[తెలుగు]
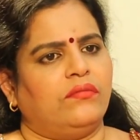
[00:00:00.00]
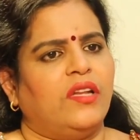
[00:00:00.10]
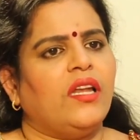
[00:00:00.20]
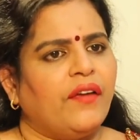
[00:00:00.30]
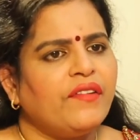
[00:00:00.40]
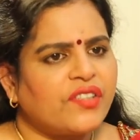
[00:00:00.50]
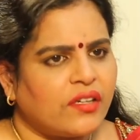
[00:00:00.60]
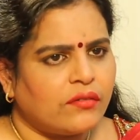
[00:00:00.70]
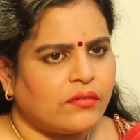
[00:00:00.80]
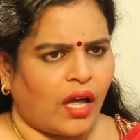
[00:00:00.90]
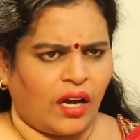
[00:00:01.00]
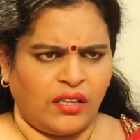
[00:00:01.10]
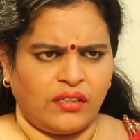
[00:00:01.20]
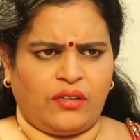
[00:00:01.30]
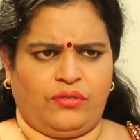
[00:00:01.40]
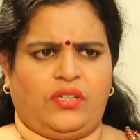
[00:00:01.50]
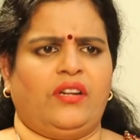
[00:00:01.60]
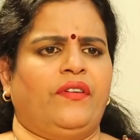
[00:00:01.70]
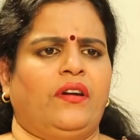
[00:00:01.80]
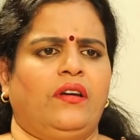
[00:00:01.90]
నేను ఏమీ చేయను నాకెందుకు అడుగుతారు
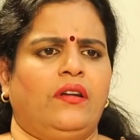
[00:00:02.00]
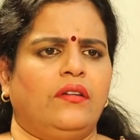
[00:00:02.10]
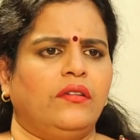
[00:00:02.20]
ఎవరన్నా